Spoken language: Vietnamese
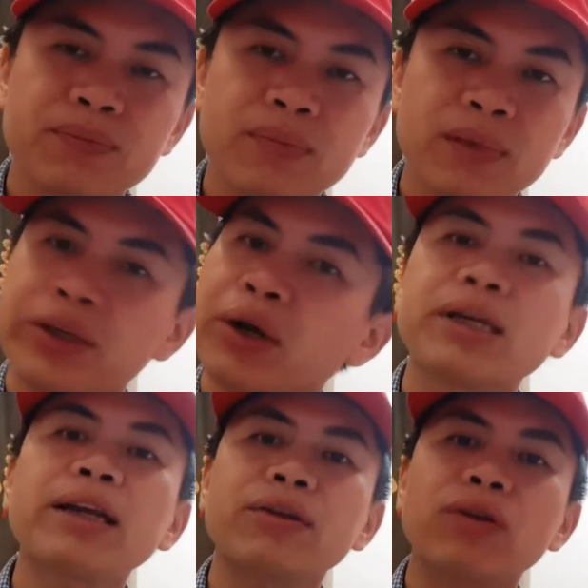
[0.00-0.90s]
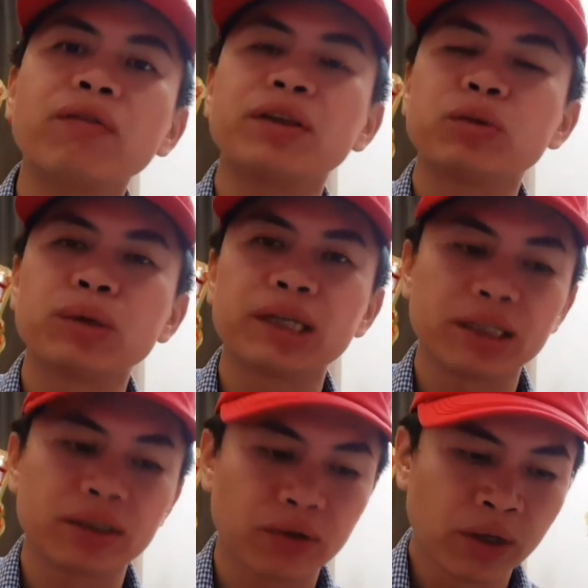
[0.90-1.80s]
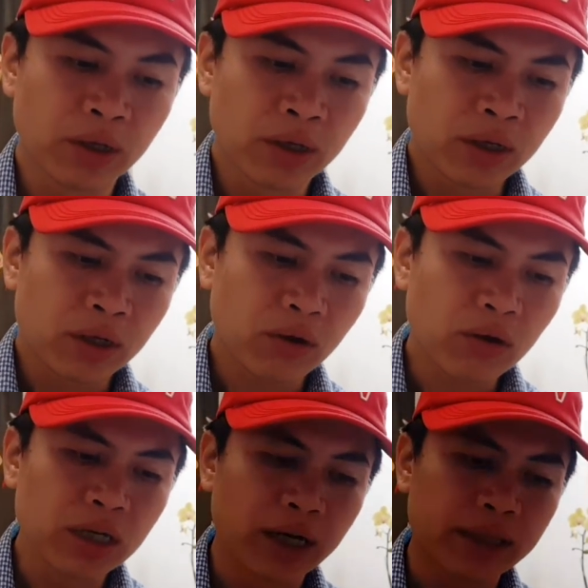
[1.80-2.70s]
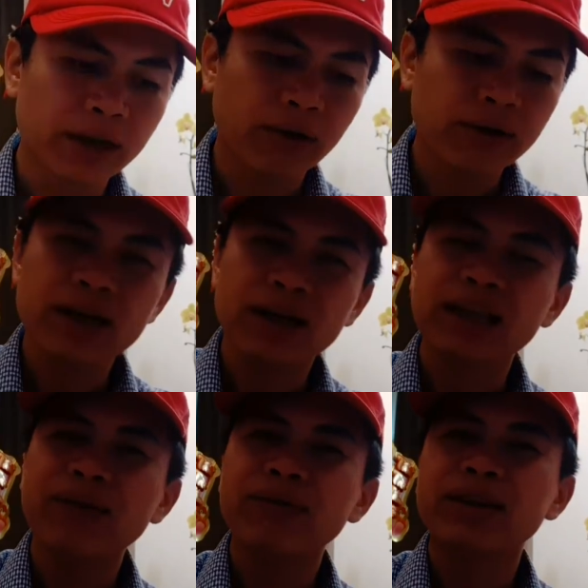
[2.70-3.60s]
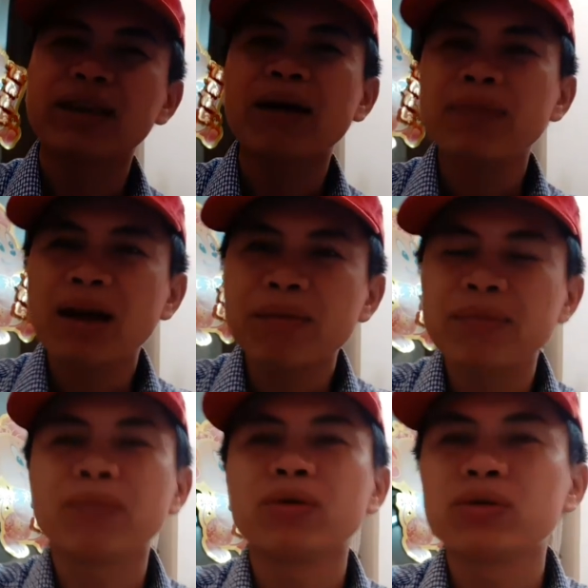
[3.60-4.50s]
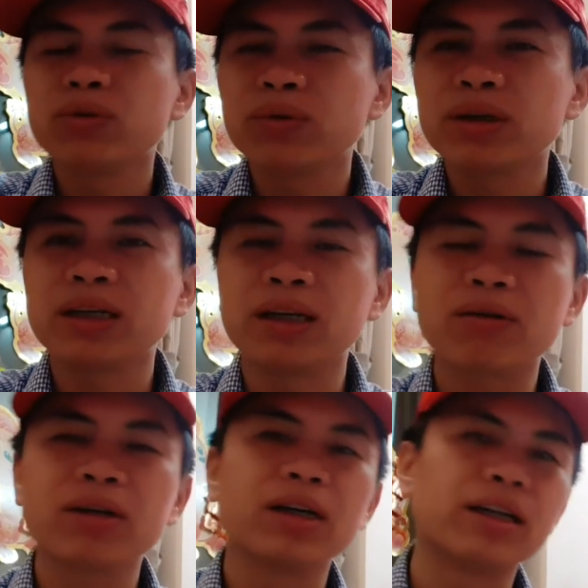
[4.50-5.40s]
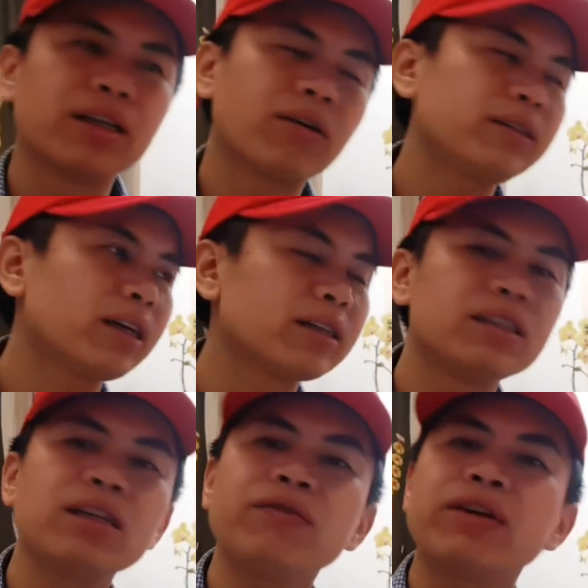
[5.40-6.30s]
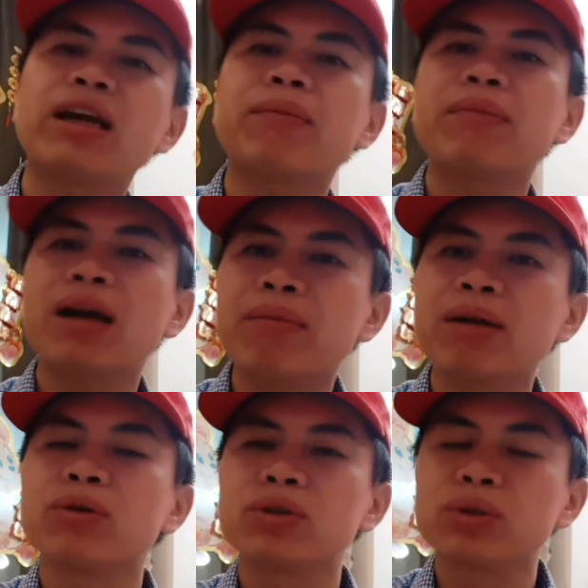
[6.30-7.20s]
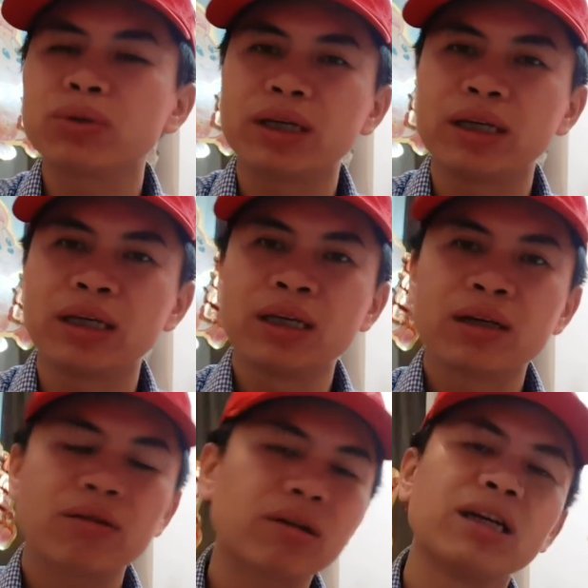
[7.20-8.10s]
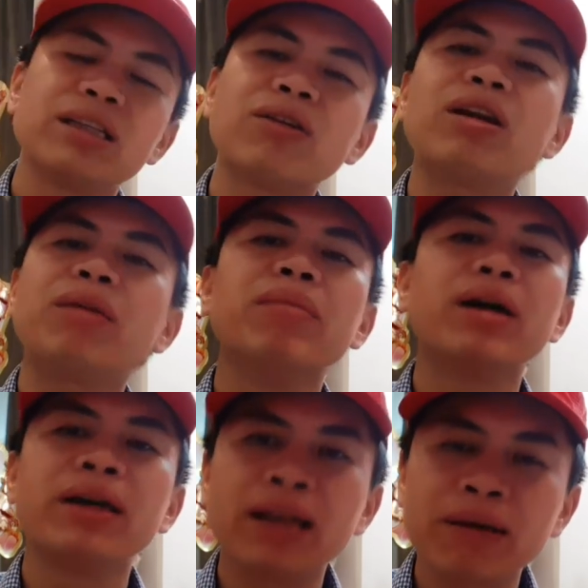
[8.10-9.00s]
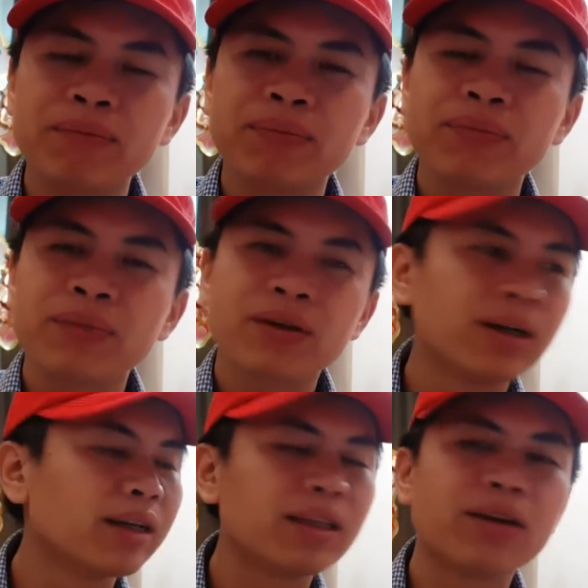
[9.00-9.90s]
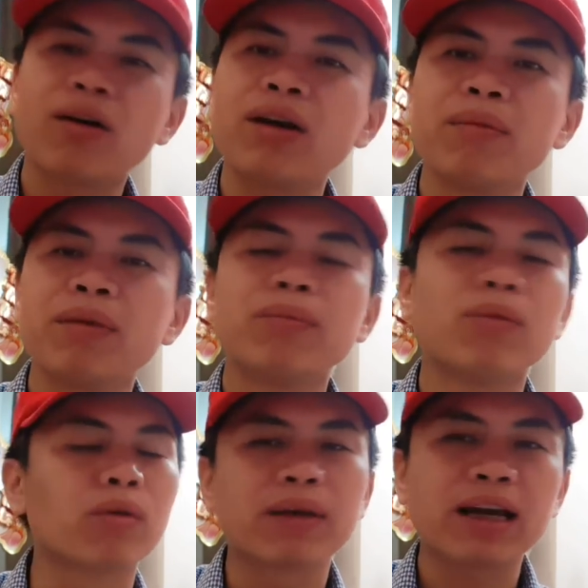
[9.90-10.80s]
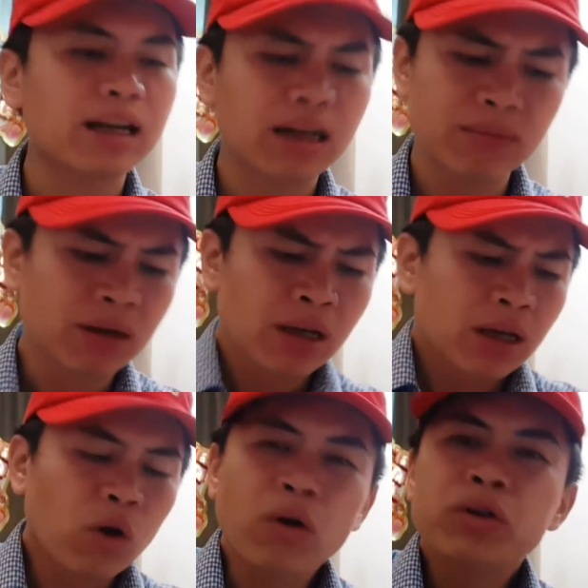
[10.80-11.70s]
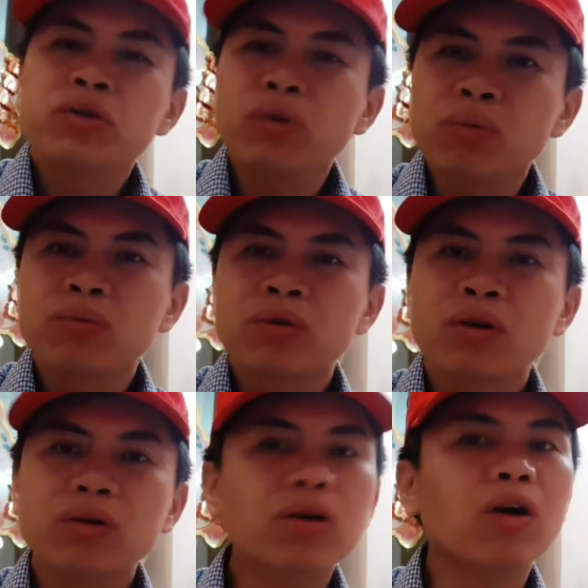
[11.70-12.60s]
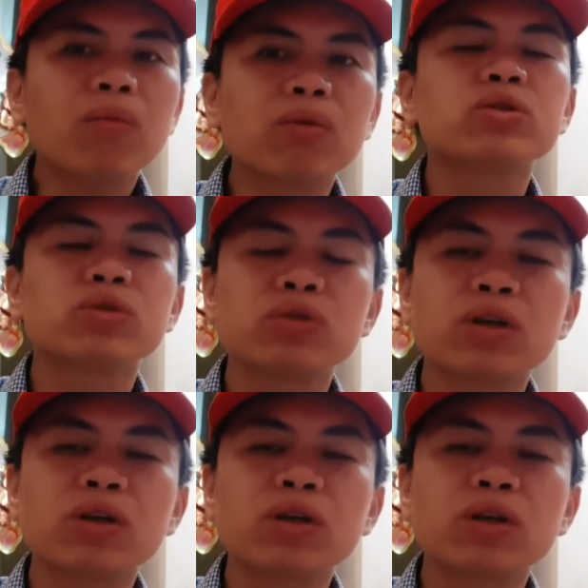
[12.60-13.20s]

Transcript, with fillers: nhiều sách nói về chu kỳ rồi có người thì nói rằng 8,8 năm là một chu kỳ có người thì nói rằng 9,5 năm là một chu kỳ có người thì nói là 10 năm người thì nói là 11 12 năm nói chung nó có một cái